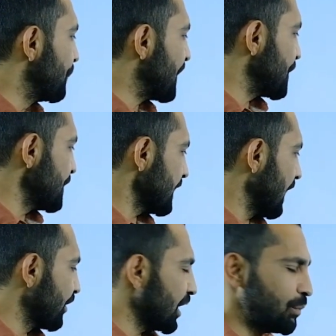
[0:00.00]
Beşinci
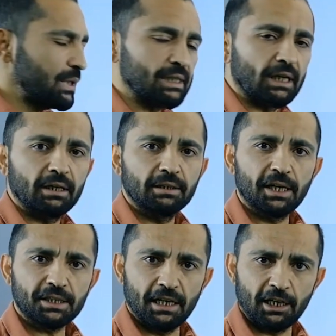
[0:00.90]
kavramımız ise
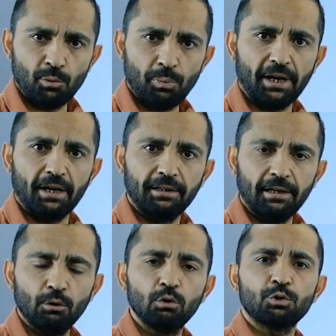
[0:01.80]
arkadaşlar
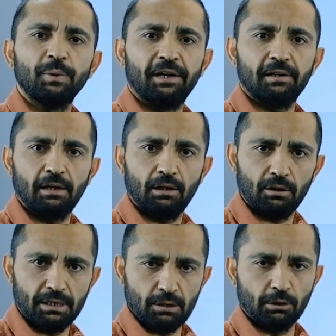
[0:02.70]
parayla ölçme
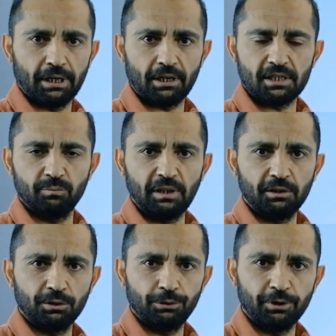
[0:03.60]
olarak
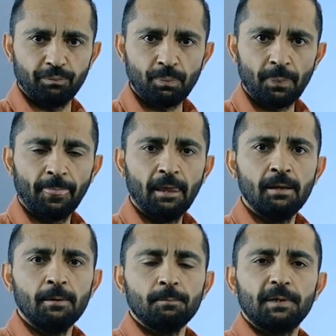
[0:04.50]
isimlendiriliyor.
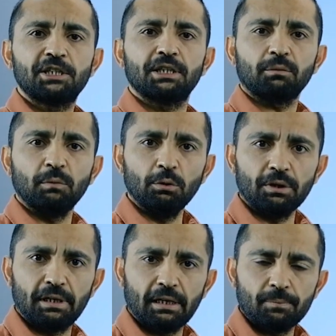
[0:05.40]
İşletme
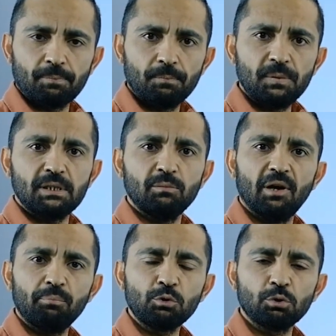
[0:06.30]
olarak bizim
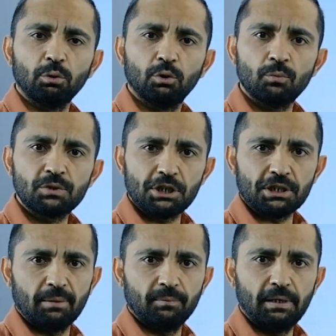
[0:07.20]
yapmış olduğumuz
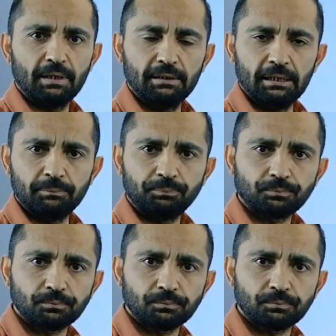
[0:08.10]
işlemlerde